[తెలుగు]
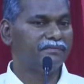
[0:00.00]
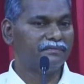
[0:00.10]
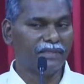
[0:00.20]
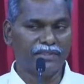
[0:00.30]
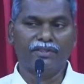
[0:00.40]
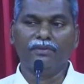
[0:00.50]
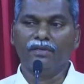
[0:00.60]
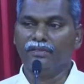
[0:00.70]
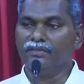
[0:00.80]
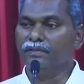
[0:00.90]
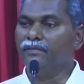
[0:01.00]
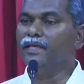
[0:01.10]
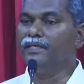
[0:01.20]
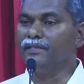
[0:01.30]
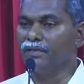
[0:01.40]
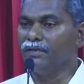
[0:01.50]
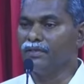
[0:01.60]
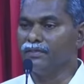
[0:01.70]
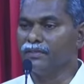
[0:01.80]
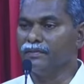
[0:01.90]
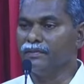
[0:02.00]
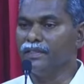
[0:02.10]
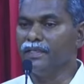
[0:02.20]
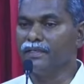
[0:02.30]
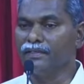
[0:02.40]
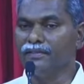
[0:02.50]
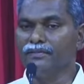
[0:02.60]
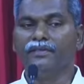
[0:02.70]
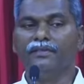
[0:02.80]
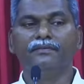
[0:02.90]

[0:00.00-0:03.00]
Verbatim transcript: మందిరంలో అడుగుతామా ఇంట్లో అడుగుతామా ఎక్కడ అడుగుతాం